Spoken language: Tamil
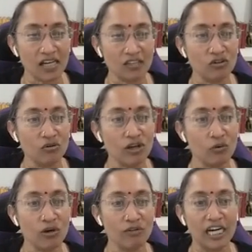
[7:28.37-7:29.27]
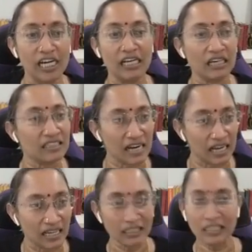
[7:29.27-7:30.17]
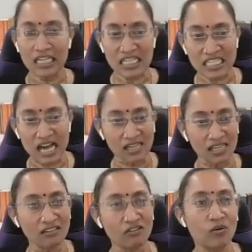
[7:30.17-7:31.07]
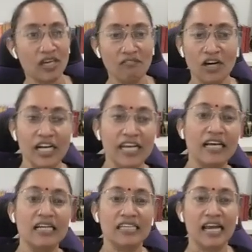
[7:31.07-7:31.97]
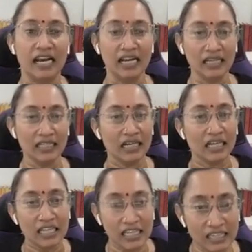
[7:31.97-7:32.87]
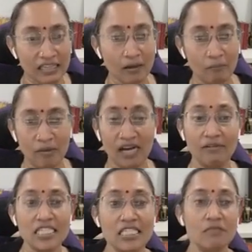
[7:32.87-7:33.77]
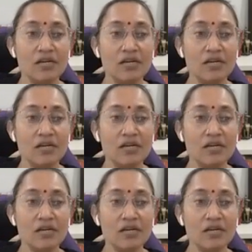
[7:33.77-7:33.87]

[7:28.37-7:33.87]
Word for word: ஞானத்தினுடைய ஒரு வழிங்கிறது என்ன சாங்கியத்தினுடைய வழிங்கிறது என்ன இது பகவத்